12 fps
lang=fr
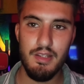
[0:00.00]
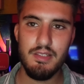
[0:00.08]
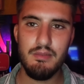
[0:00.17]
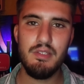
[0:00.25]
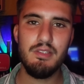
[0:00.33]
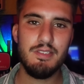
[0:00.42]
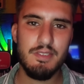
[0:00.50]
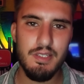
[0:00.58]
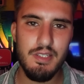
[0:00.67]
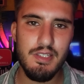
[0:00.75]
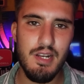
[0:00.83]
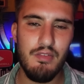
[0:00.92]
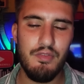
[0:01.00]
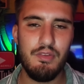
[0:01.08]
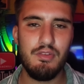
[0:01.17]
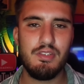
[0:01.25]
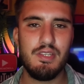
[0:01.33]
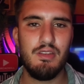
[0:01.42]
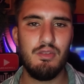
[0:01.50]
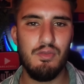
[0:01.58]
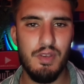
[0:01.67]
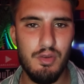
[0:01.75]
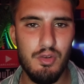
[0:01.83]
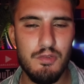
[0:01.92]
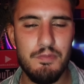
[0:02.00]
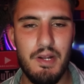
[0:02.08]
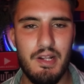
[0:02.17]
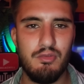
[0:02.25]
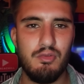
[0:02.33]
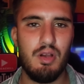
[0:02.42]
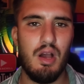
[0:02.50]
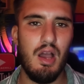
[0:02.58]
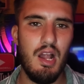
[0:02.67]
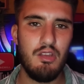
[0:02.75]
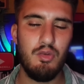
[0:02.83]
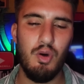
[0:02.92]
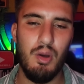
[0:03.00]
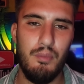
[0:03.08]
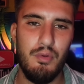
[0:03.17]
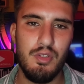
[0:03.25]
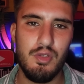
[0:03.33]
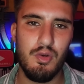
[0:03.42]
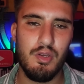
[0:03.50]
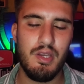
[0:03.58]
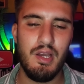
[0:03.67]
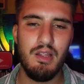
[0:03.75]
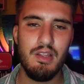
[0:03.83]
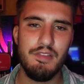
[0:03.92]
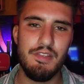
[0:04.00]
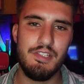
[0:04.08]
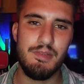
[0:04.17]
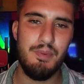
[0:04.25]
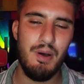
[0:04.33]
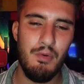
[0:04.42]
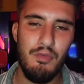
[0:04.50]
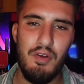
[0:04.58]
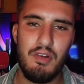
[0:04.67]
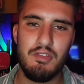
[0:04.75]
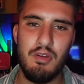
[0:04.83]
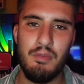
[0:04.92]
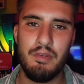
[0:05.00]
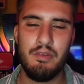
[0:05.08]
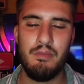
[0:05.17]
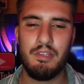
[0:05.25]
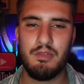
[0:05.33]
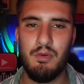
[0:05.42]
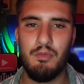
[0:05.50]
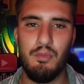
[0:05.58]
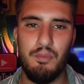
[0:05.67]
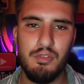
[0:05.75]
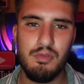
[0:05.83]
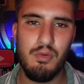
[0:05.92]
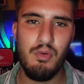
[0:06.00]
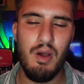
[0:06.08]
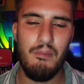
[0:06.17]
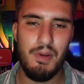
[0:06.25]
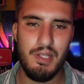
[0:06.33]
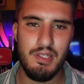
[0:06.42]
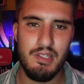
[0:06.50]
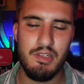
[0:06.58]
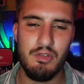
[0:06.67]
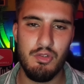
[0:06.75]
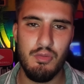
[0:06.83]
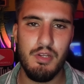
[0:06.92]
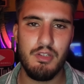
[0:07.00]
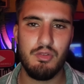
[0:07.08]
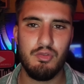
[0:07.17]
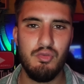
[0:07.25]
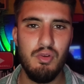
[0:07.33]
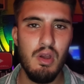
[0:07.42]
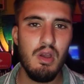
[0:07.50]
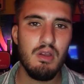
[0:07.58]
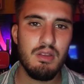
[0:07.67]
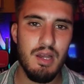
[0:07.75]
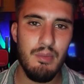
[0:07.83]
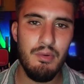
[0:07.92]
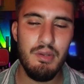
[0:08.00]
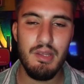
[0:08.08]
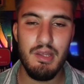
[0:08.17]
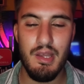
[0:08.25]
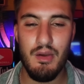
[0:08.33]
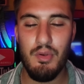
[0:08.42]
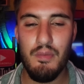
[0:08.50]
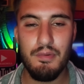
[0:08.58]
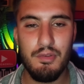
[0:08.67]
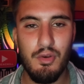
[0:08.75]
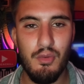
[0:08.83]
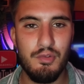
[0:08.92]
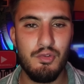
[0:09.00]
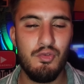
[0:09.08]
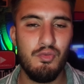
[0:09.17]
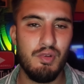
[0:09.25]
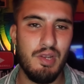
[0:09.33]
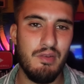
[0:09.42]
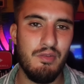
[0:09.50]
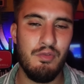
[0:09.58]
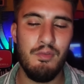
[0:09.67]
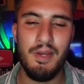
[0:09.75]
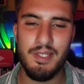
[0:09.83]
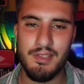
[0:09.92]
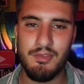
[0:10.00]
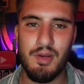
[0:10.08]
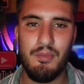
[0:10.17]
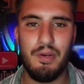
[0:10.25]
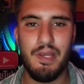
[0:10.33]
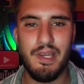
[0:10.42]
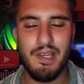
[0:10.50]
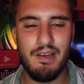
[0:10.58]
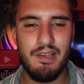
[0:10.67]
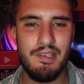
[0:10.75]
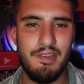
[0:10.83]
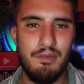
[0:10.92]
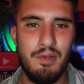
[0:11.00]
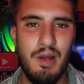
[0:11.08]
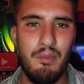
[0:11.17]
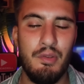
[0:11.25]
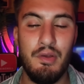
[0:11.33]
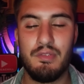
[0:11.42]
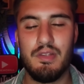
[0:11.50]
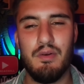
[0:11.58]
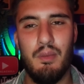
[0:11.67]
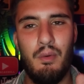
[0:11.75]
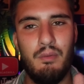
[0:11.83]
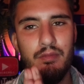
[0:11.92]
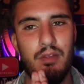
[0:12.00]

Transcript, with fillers: Les amis, c'est déjà la fin de cette vidéo, j'espère qu'en tout cas elle t'aura plu, c'est le cas, n'hésite pas à me le faire sans mettre un maximum de pouces bleus, à partager la chaîne YouTube et surtout t'abonner, et oui parce que comme du coup vous l'avez vu, merci en tout cas pour les 41 000 abonnés, vous êtes vraiment